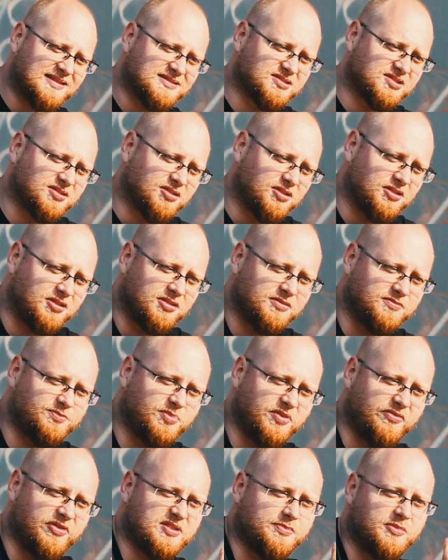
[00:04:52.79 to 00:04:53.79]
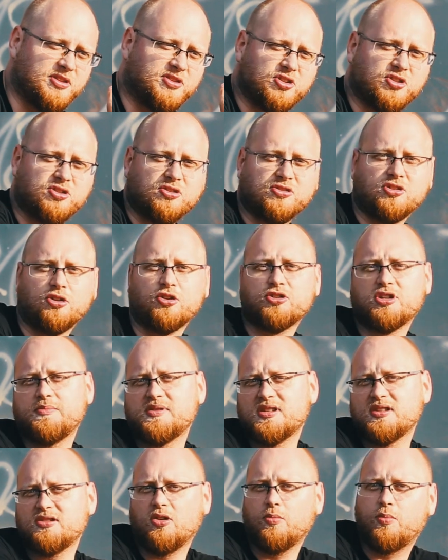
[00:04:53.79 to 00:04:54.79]
do powiedzmy
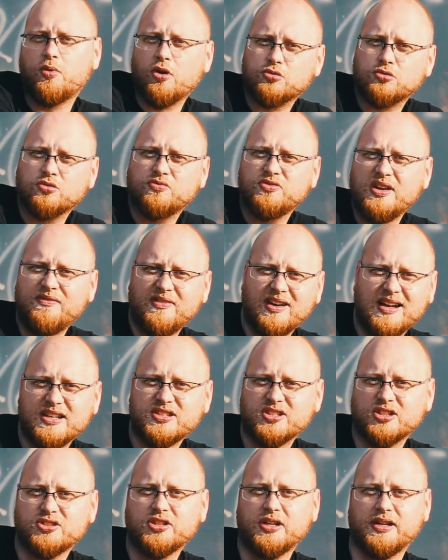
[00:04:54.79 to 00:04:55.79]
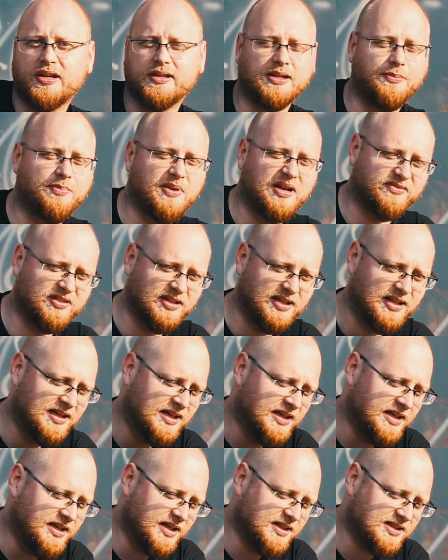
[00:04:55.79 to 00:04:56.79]
1800 obrotów niewiele się dzieje. Naprawdę
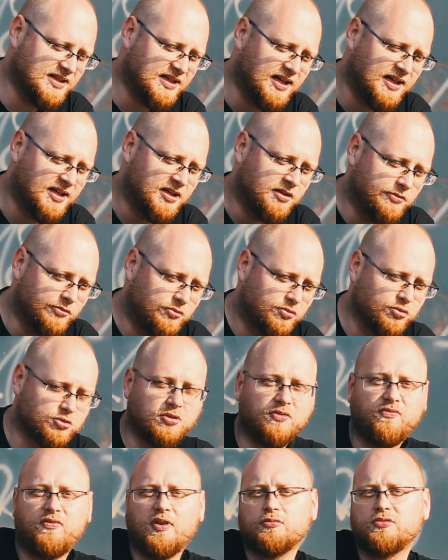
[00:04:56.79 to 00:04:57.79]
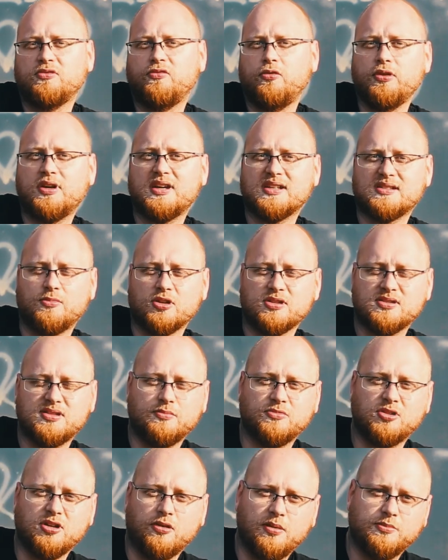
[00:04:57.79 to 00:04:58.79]
jak na dużą V2 z
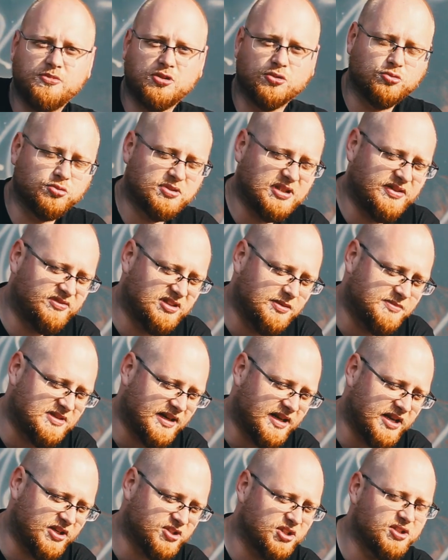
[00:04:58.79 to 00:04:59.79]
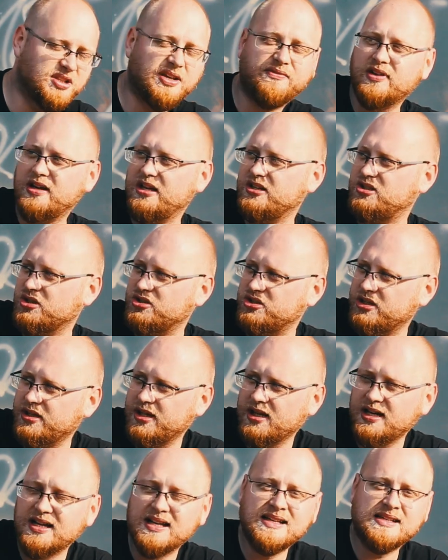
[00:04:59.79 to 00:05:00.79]
mocnym dołem, to tutaj w tym zakresie niewiele się dzieje.